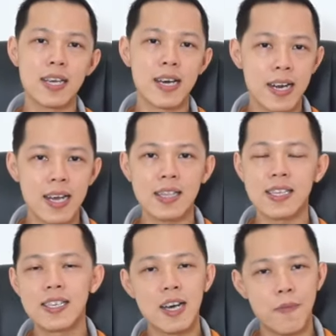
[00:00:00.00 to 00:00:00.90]
cara
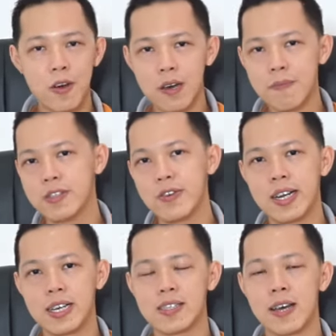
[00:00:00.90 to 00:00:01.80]
tidak melakukan penjualan,